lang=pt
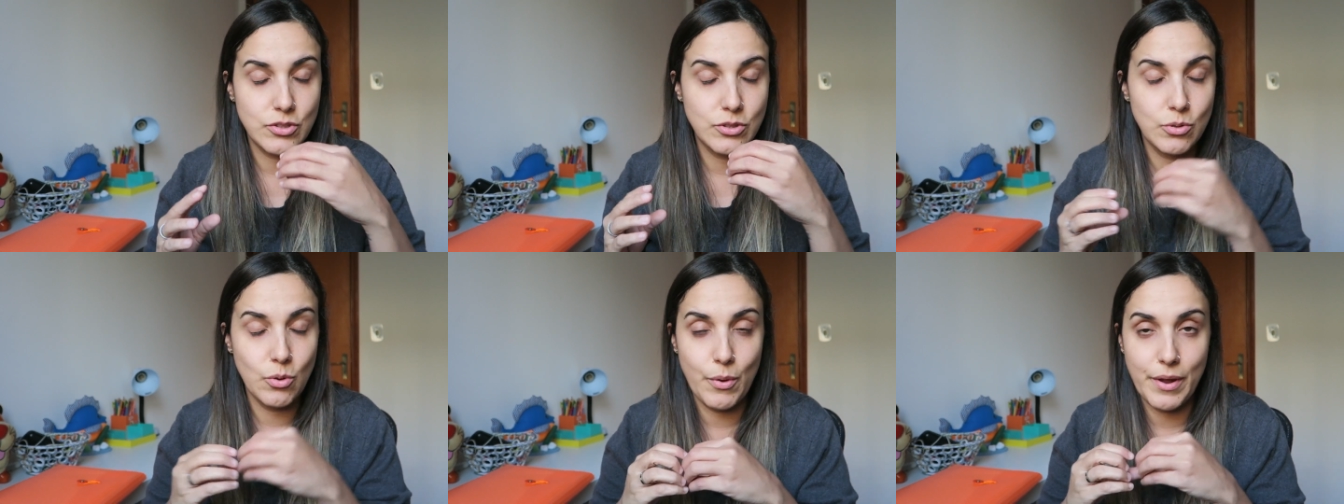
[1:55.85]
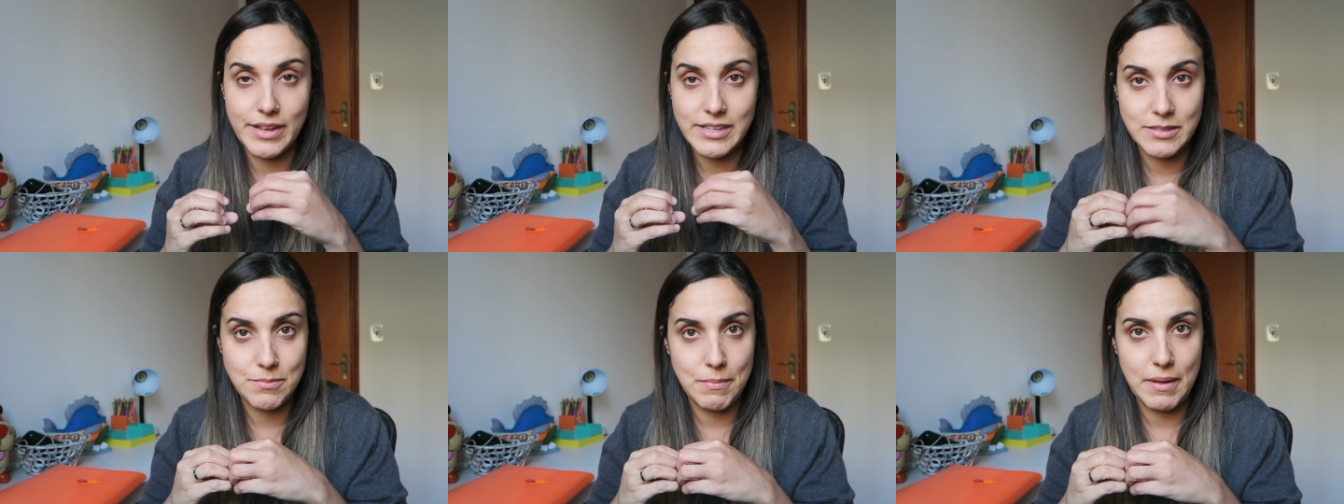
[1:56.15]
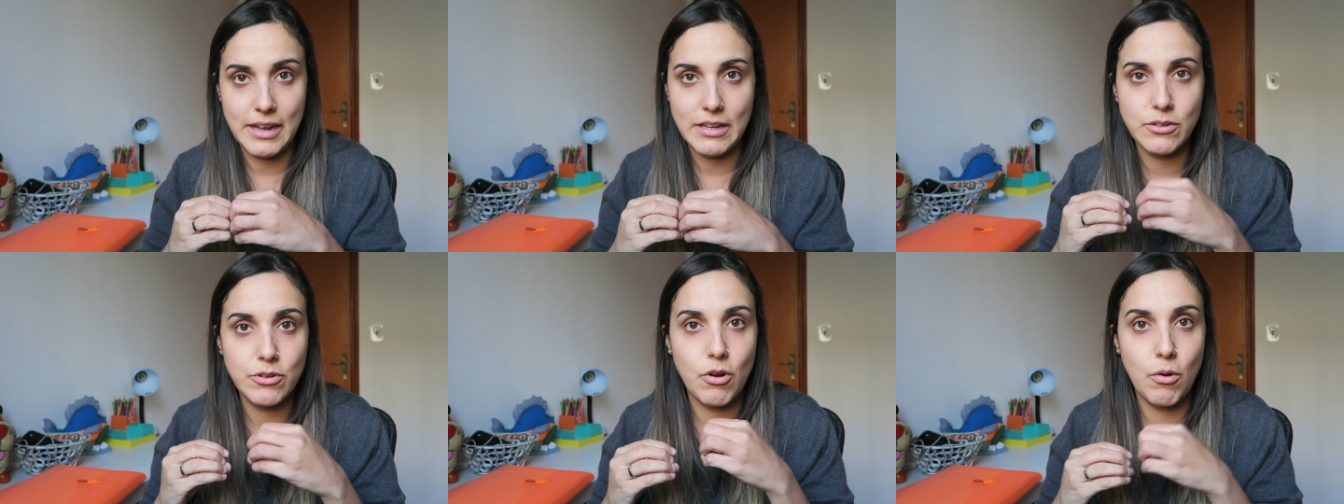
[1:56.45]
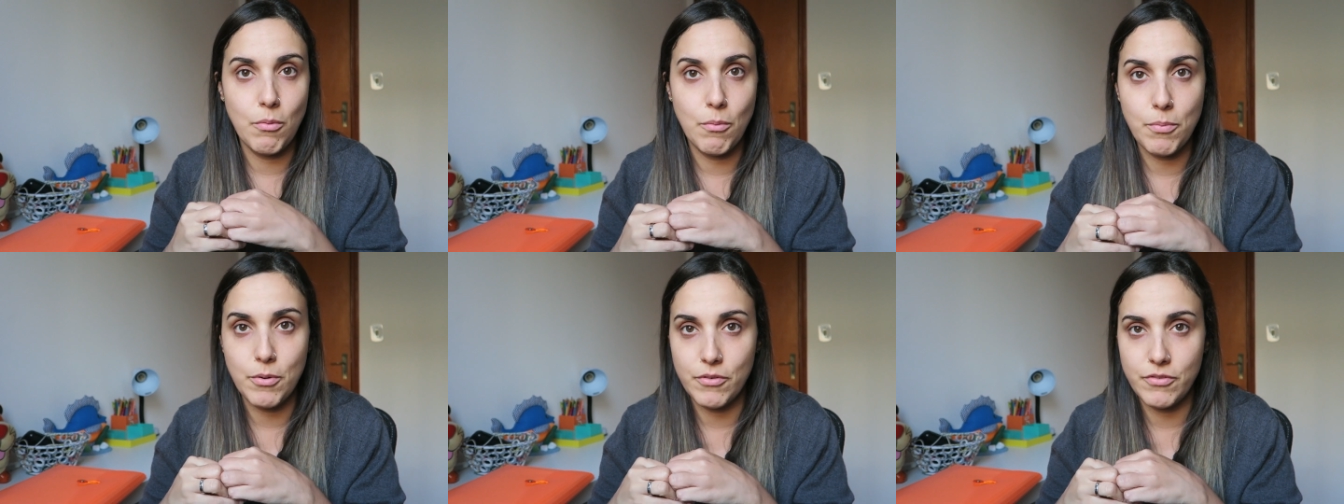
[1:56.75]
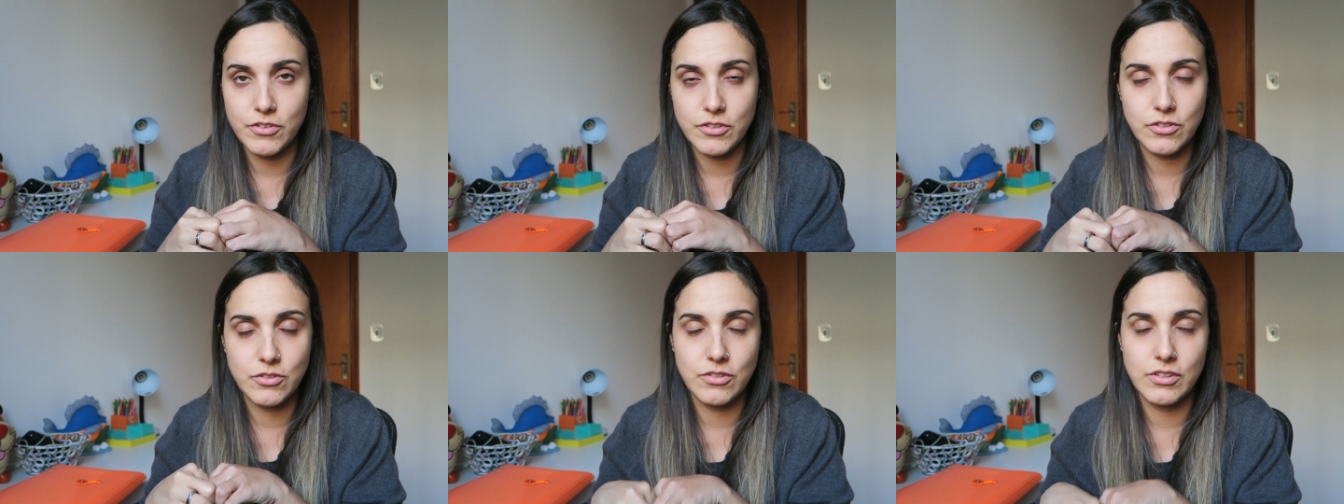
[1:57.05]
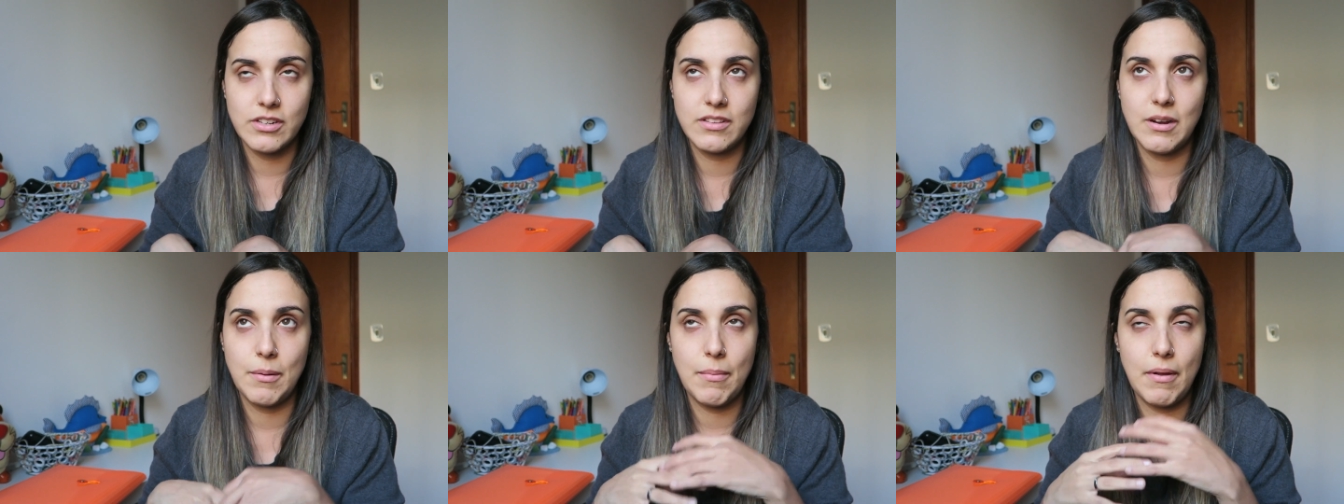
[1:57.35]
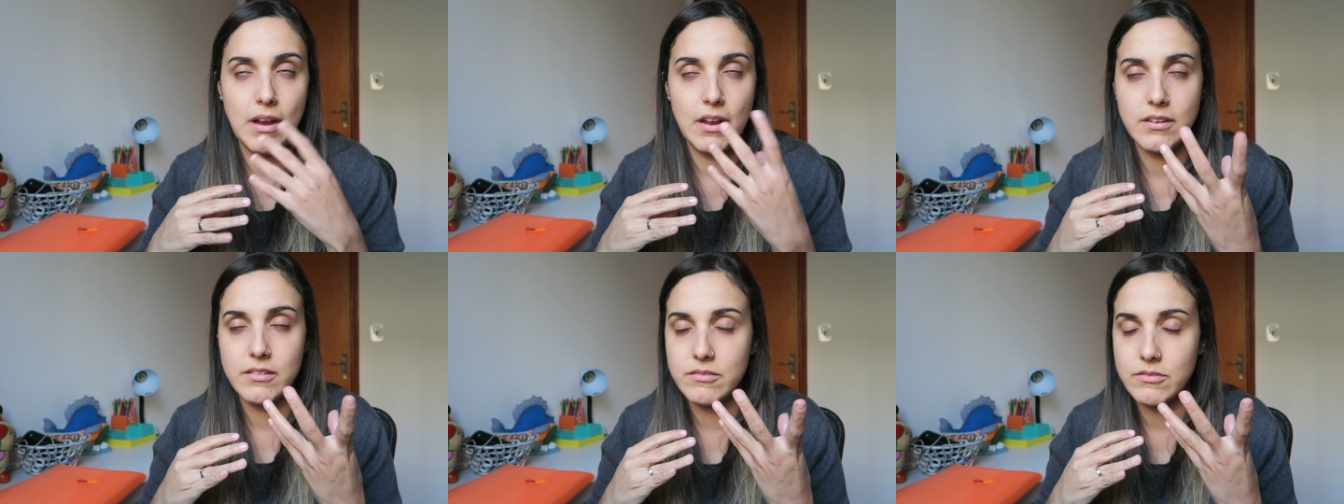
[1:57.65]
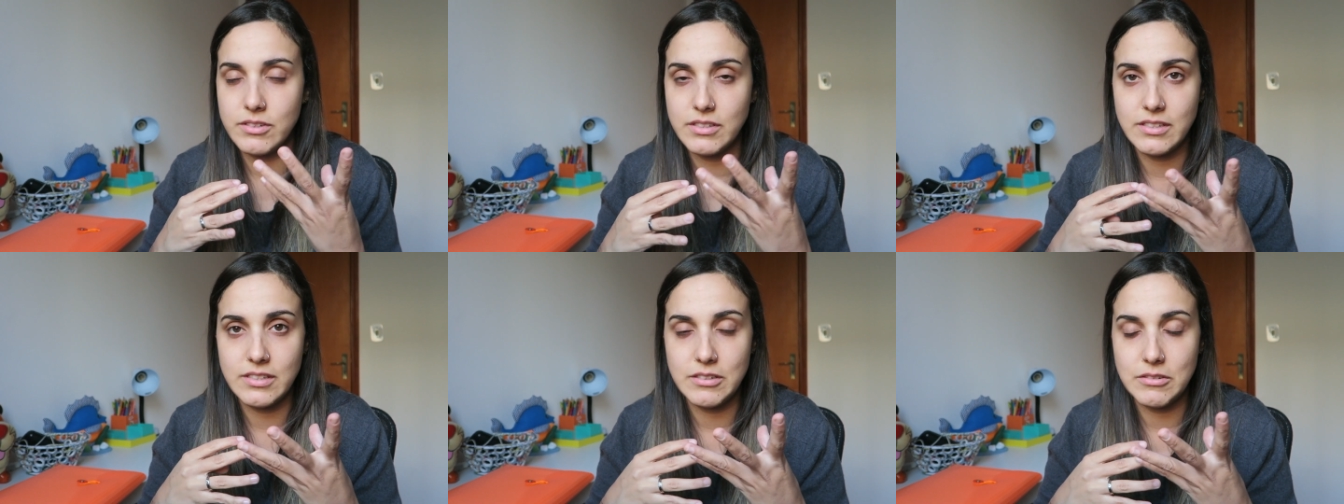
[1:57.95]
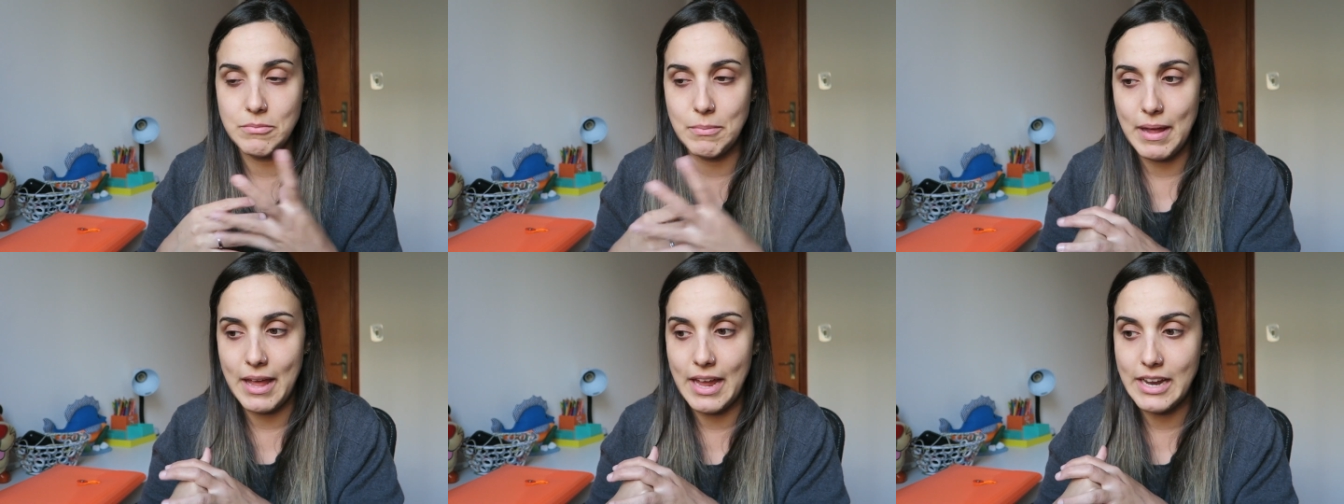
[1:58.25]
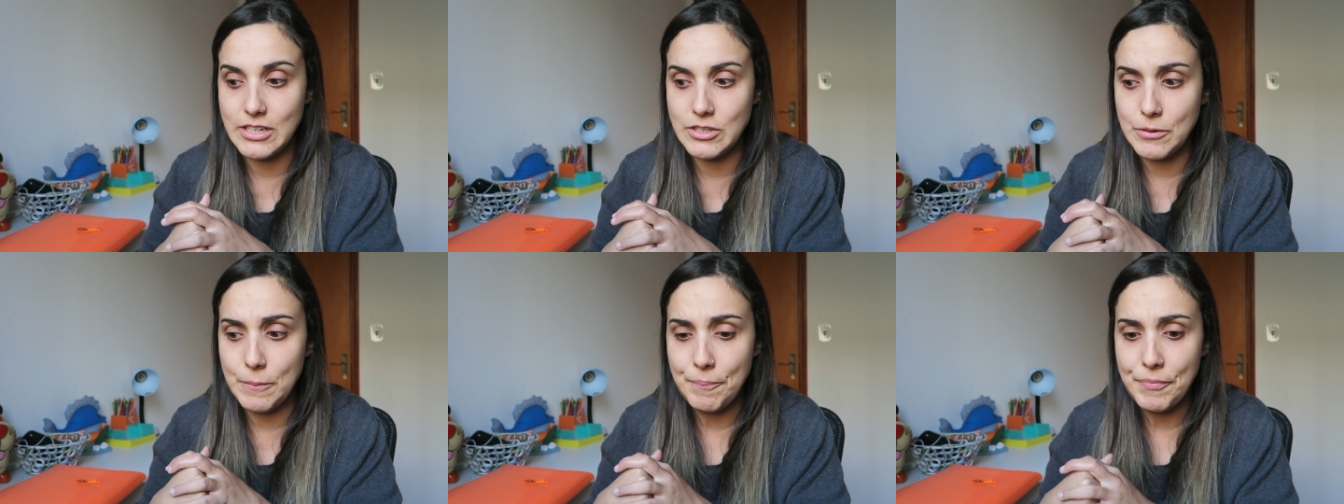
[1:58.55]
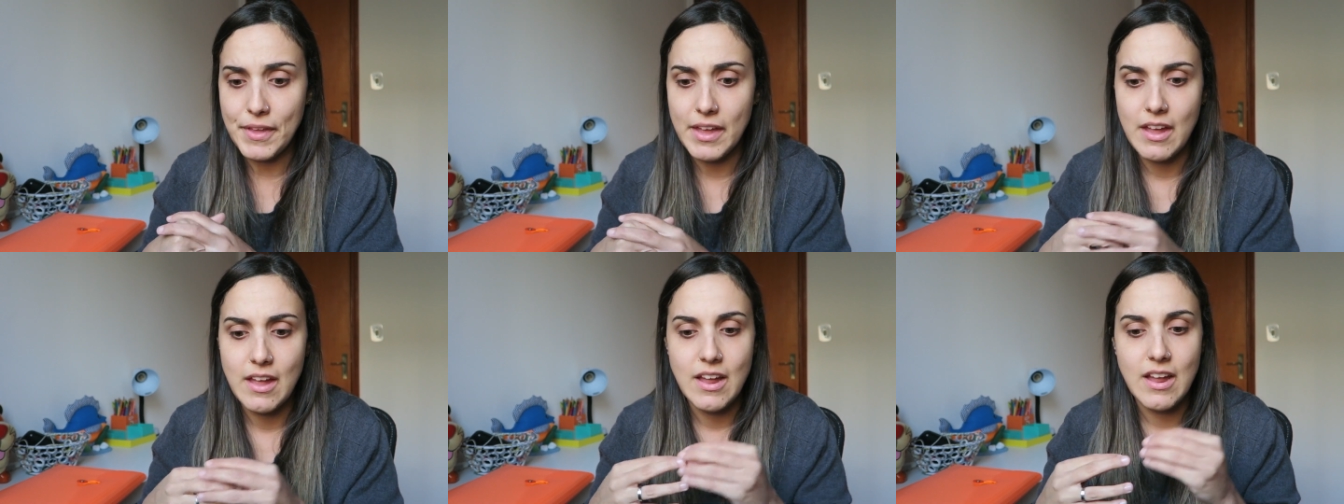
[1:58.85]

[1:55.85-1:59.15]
do conhecimento como professora trabalhando com ensino médio.